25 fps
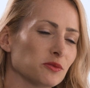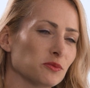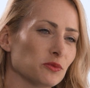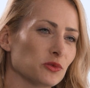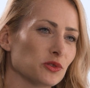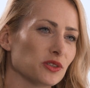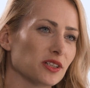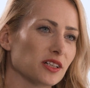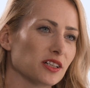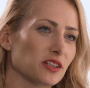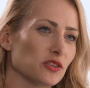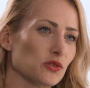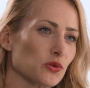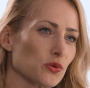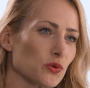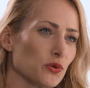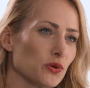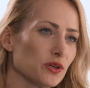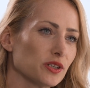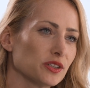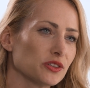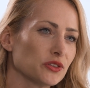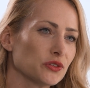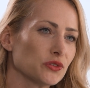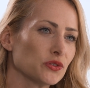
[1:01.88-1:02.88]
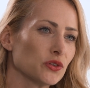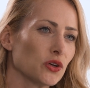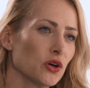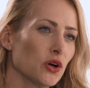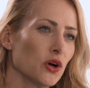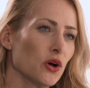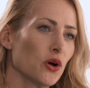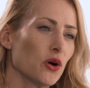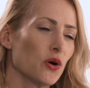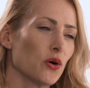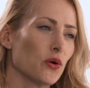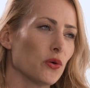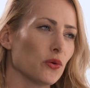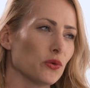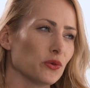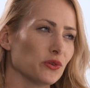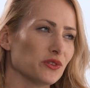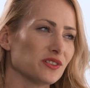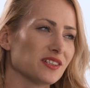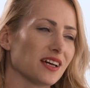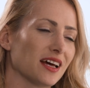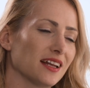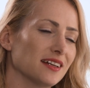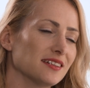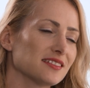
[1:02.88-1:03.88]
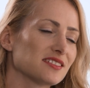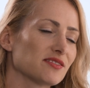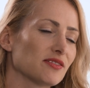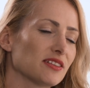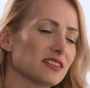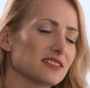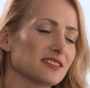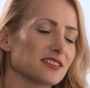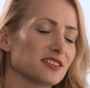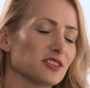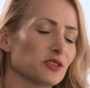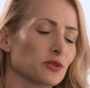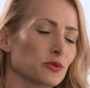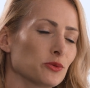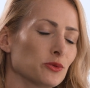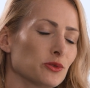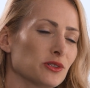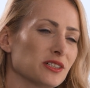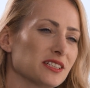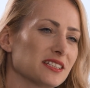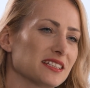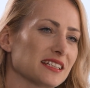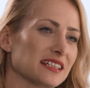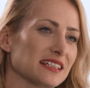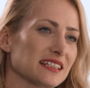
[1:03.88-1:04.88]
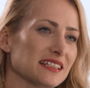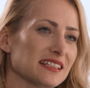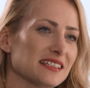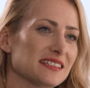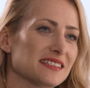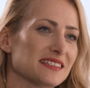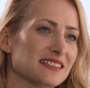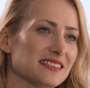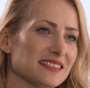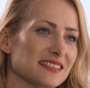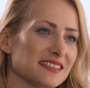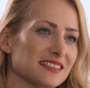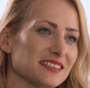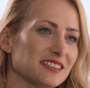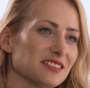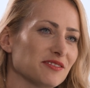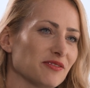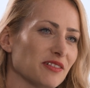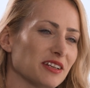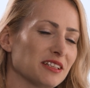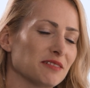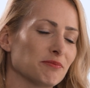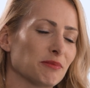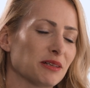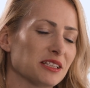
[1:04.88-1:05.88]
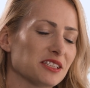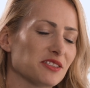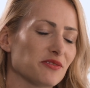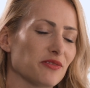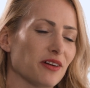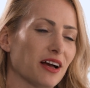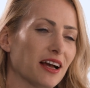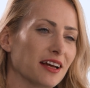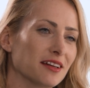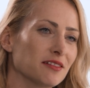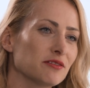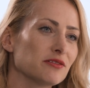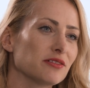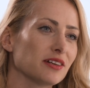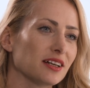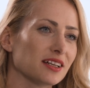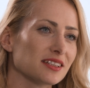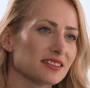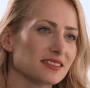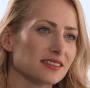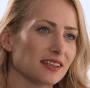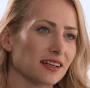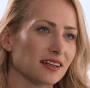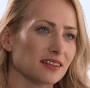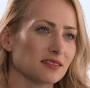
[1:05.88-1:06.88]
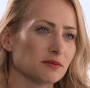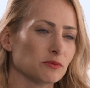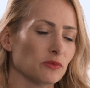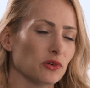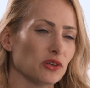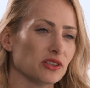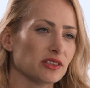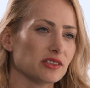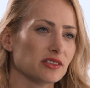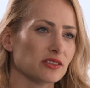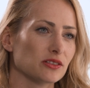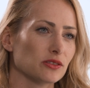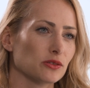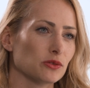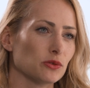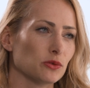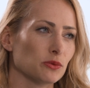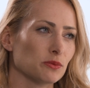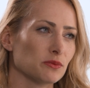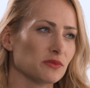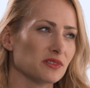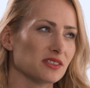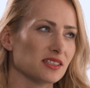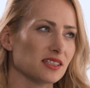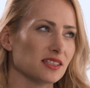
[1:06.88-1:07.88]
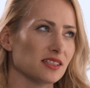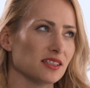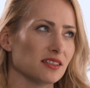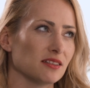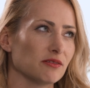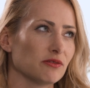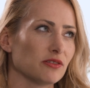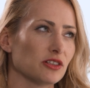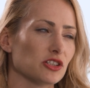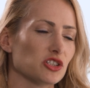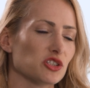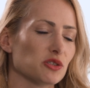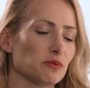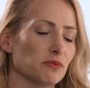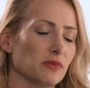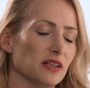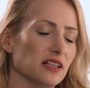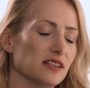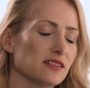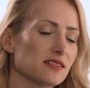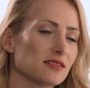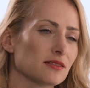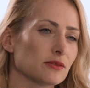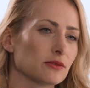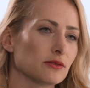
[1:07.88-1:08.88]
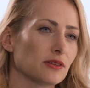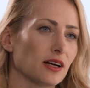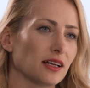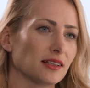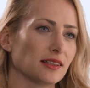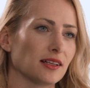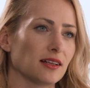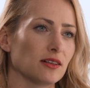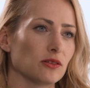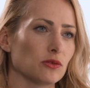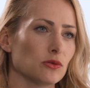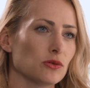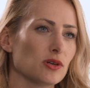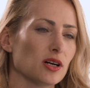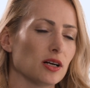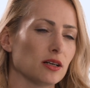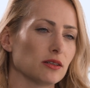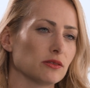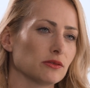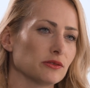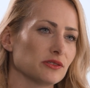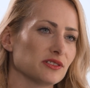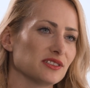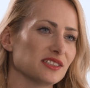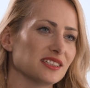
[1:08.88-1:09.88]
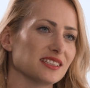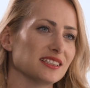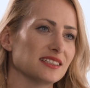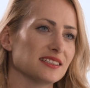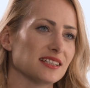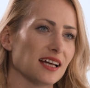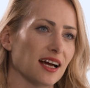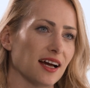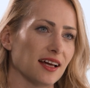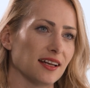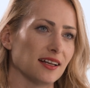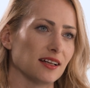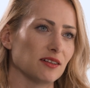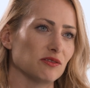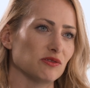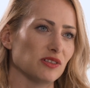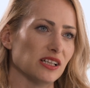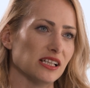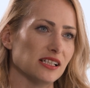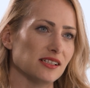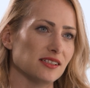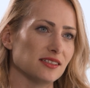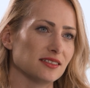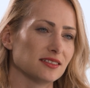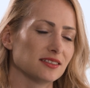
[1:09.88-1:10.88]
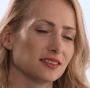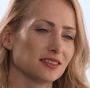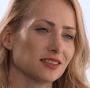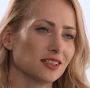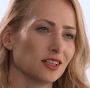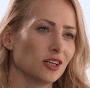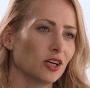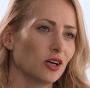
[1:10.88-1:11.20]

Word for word: und Moderatorin. Und alles, was ich tue, dreht sich, wenn man es vereinfacht sagen möchte, um die Verschmelzung analoger und digitaler Welt.